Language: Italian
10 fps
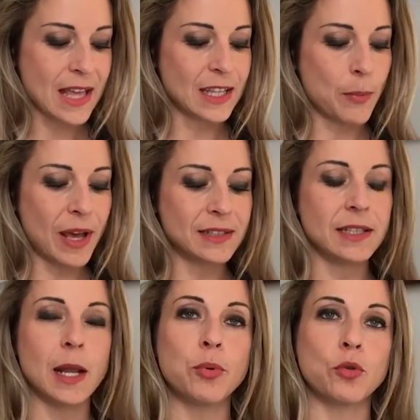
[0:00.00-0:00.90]
da parte
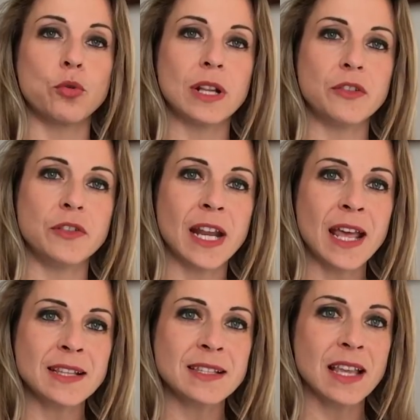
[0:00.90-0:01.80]
della Procura di
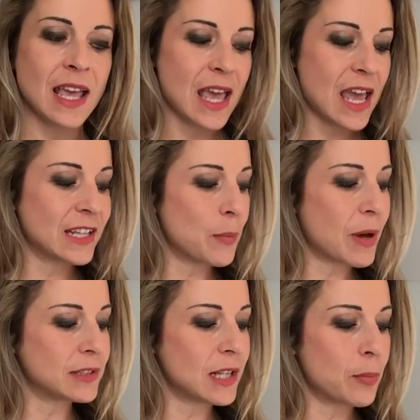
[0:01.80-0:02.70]
Firenze e da
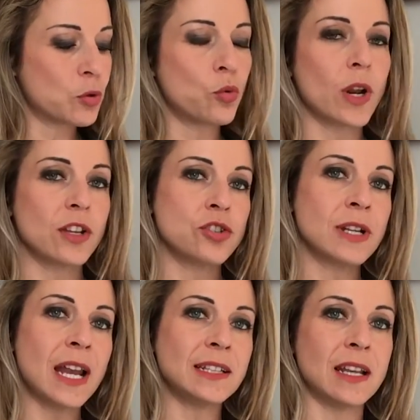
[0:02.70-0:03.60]
parte della Procura
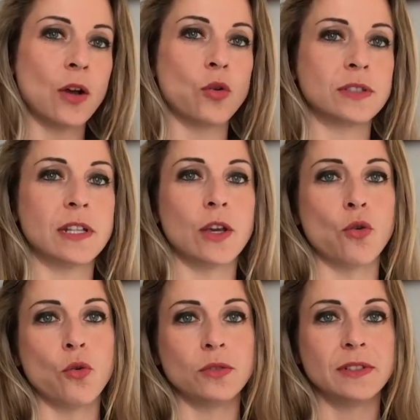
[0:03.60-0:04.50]
regionale e della Corte dei
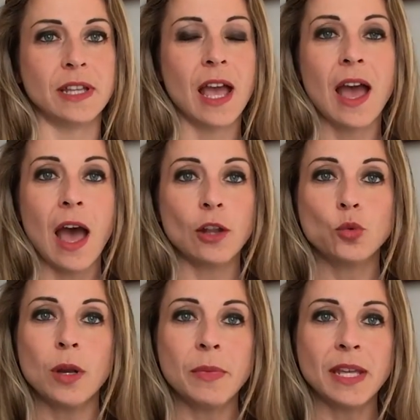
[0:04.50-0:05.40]
Conti.
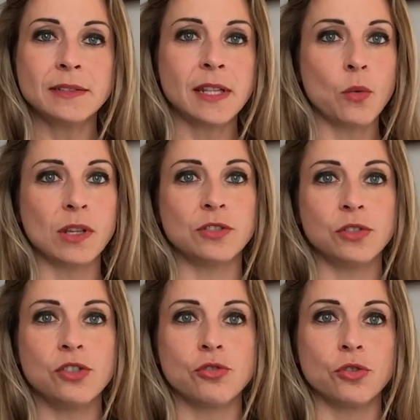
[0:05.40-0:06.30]
Attualmente quasi
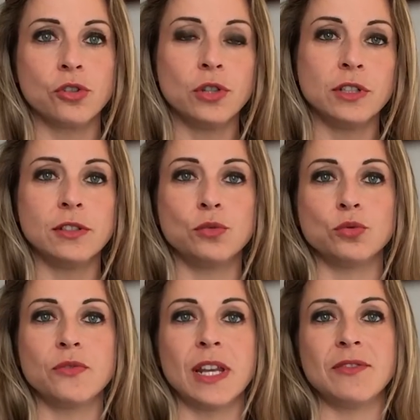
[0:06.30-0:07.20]
ogni giorno
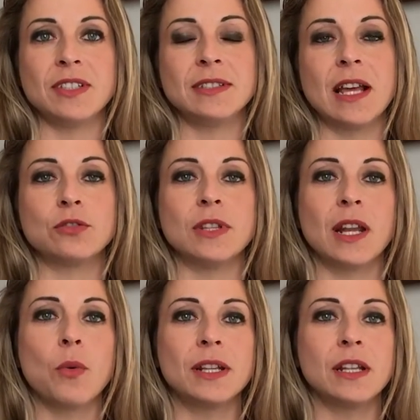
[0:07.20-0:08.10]
l'istituto viene visitato
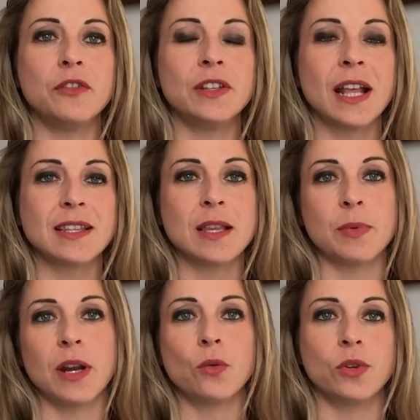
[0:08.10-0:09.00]
dalla Guardia di Finanza
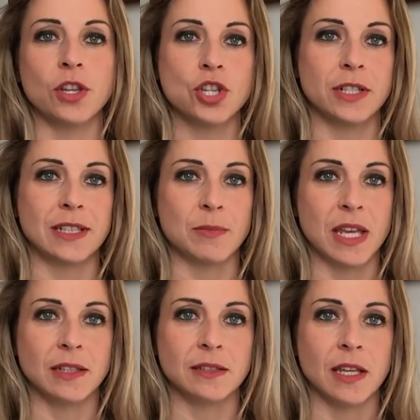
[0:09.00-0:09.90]
per alcuni
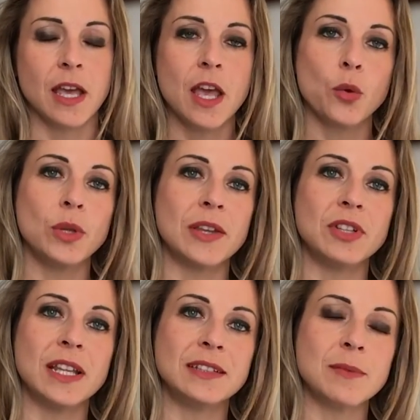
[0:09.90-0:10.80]
accertamenti, quindi
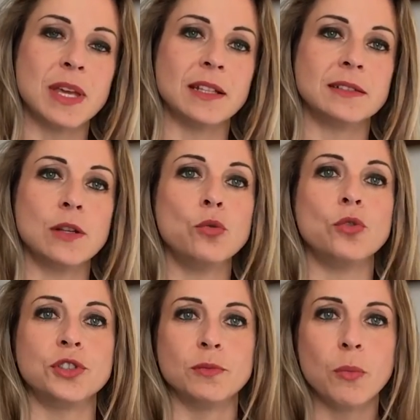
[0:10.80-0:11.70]
evidentemente
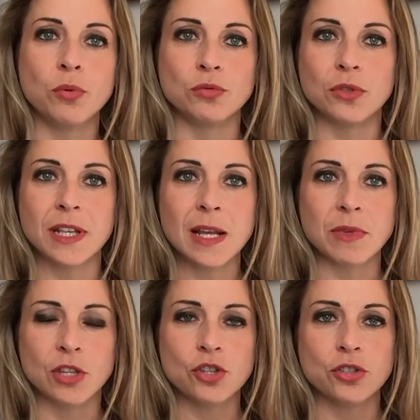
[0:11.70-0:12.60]
l'ultimo punto della
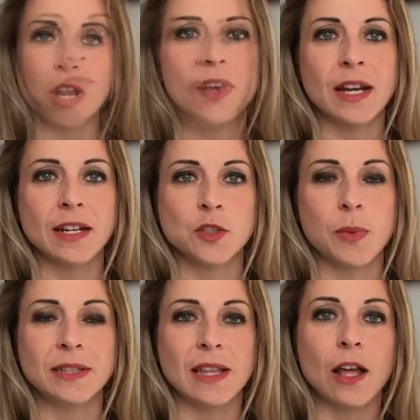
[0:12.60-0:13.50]
mission non viene
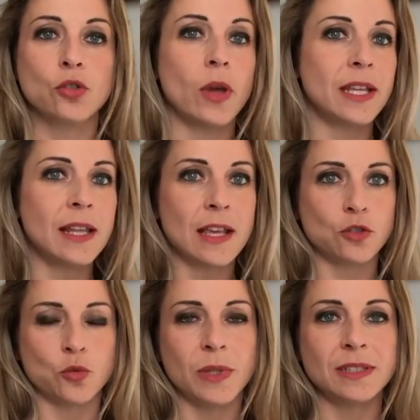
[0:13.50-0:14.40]
rispettato ed è
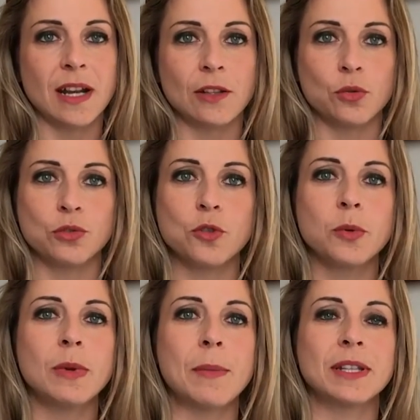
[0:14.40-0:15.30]
subentrato questo
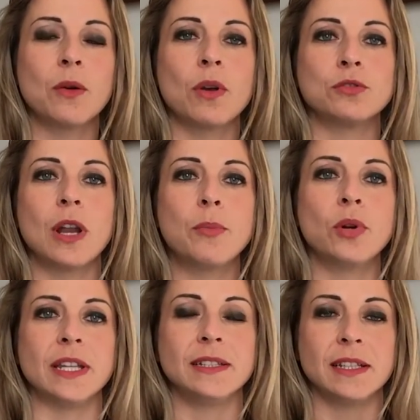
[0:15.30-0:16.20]
problema da quando la
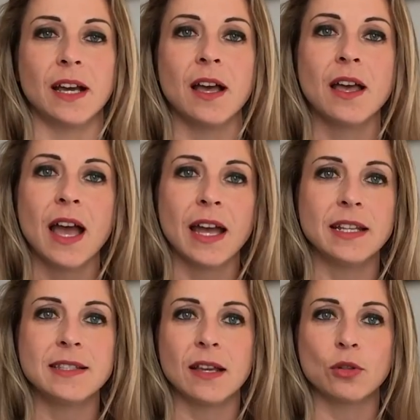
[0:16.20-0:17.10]
politica ha
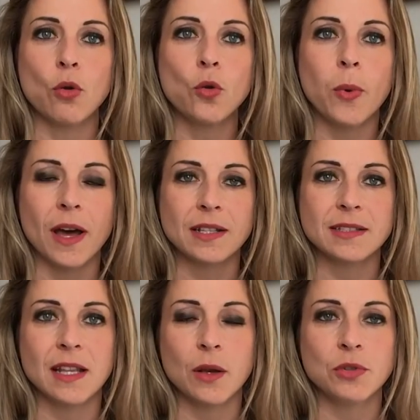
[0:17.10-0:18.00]
iniziato a
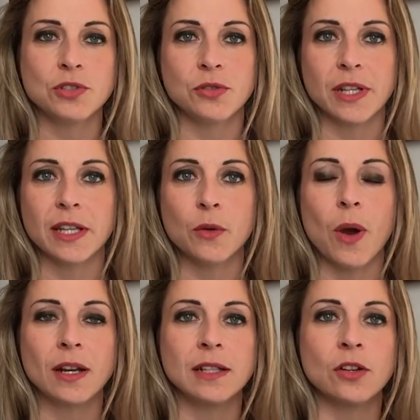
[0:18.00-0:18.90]
occuparsi della questione che
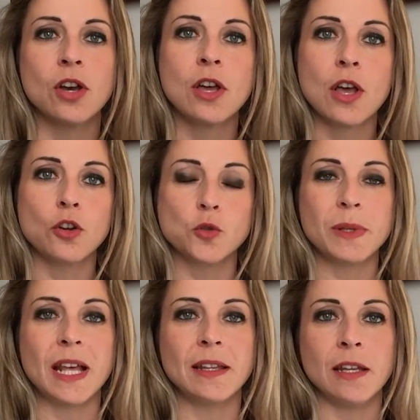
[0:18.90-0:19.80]
riguardano
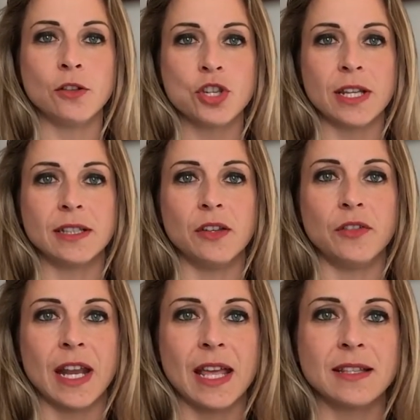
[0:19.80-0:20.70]
l'ospedale degli innocenti di
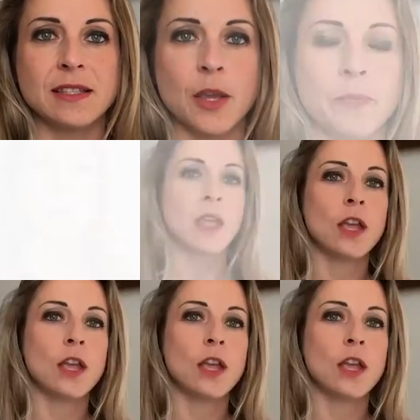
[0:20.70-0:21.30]
Firenze.